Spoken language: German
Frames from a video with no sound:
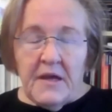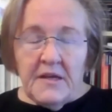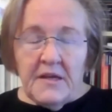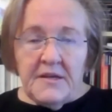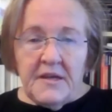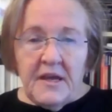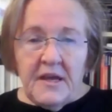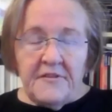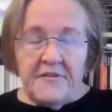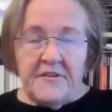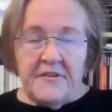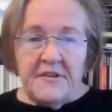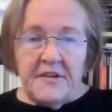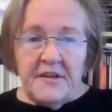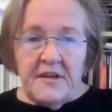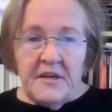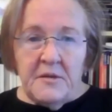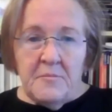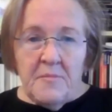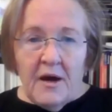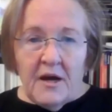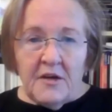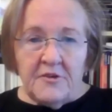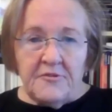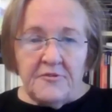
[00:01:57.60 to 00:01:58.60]
der SED die
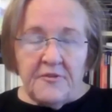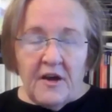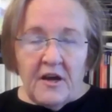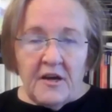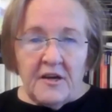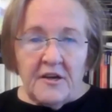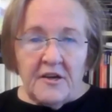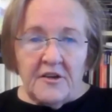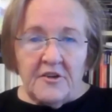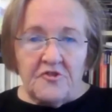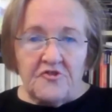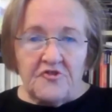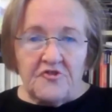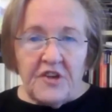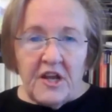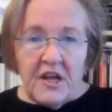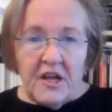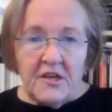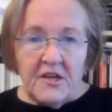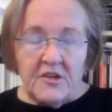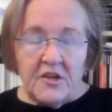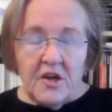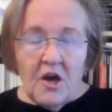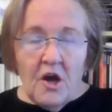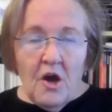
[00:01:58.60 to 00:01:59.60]
Machtfrage
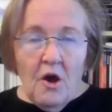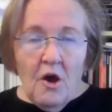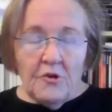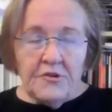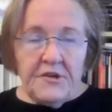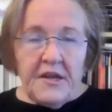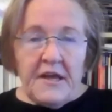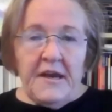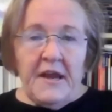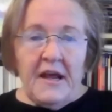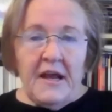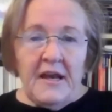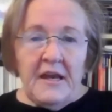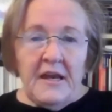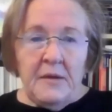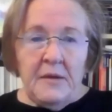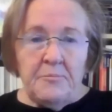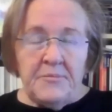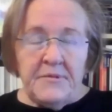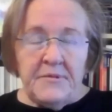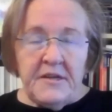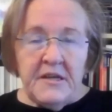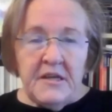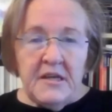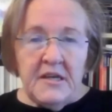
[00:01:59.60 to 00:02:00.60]
gestellt. Und dann
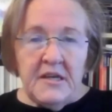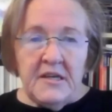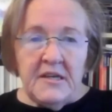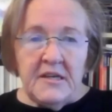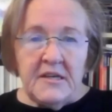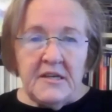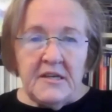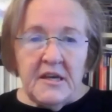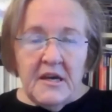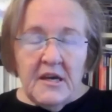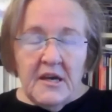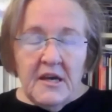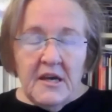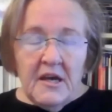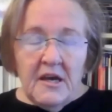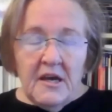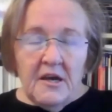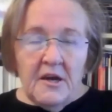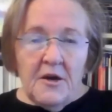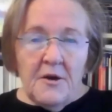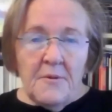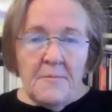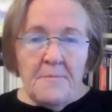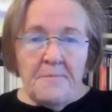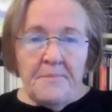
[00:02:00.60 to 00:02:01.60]
erlebte ich,
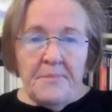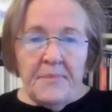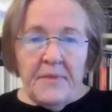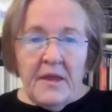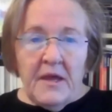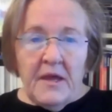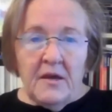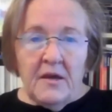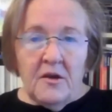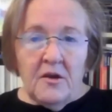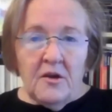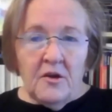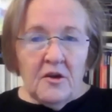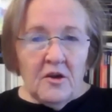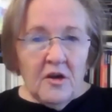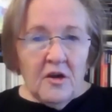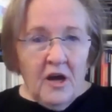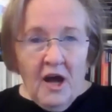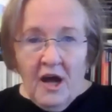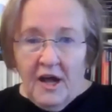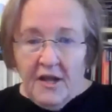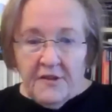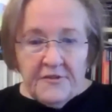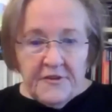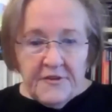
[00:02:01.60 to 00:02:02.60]
ähm, äh,
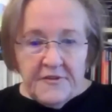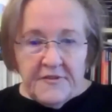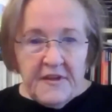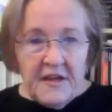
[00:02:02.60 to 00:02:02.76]
als es